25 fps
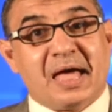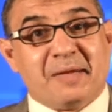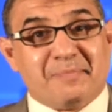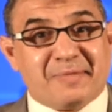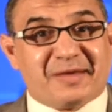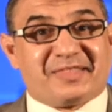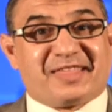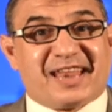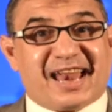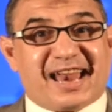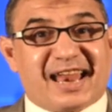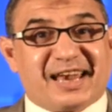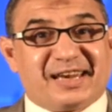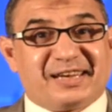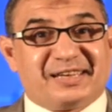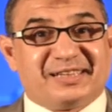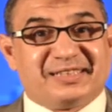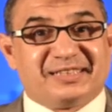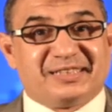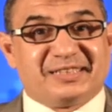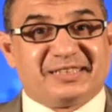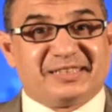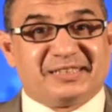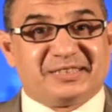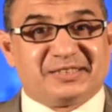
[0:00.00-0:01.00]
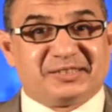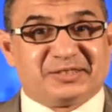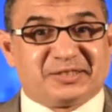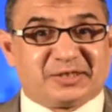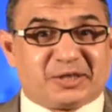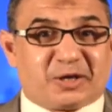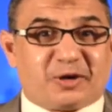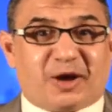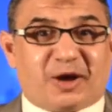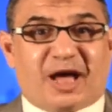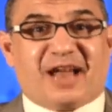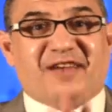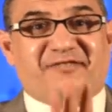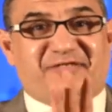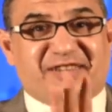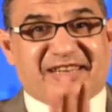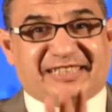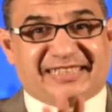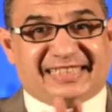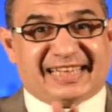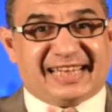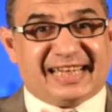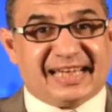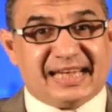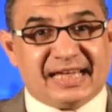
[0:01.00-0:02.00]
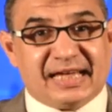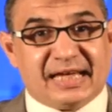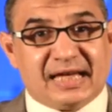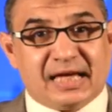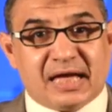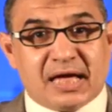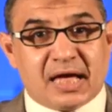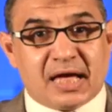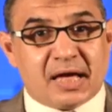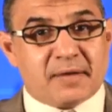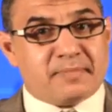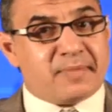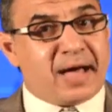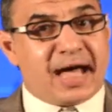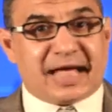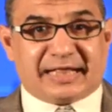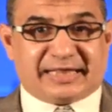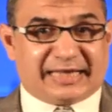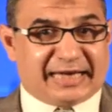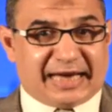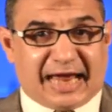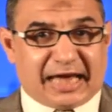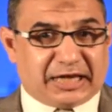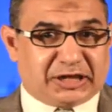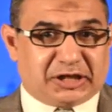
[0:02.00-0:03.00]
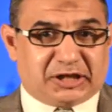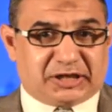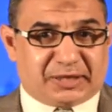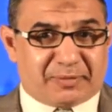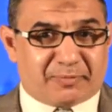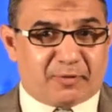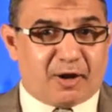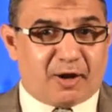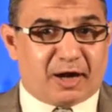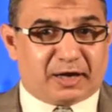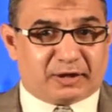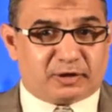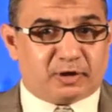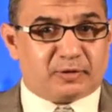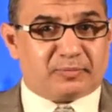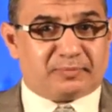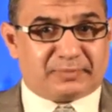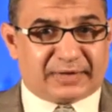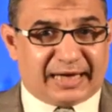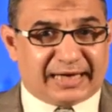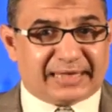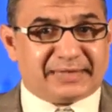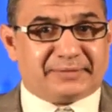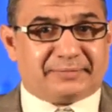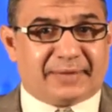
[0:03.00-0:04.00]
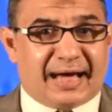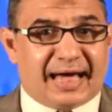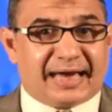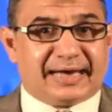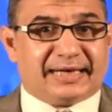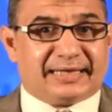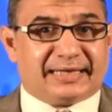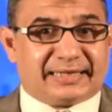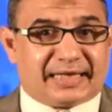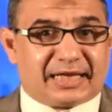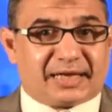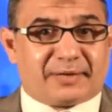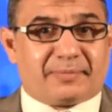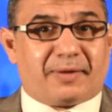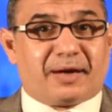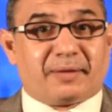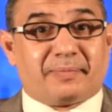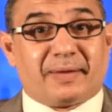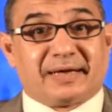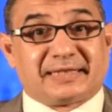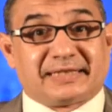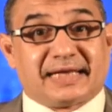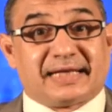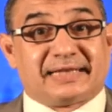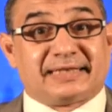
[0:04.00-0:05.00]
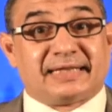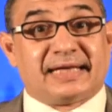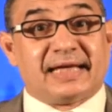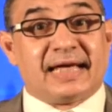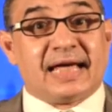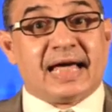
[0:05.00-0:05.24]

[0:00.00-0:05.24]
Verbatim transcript: مثلا نروح على الفرزة ما ادري ايش يسموه عندهم يعني محل تجمع الباصات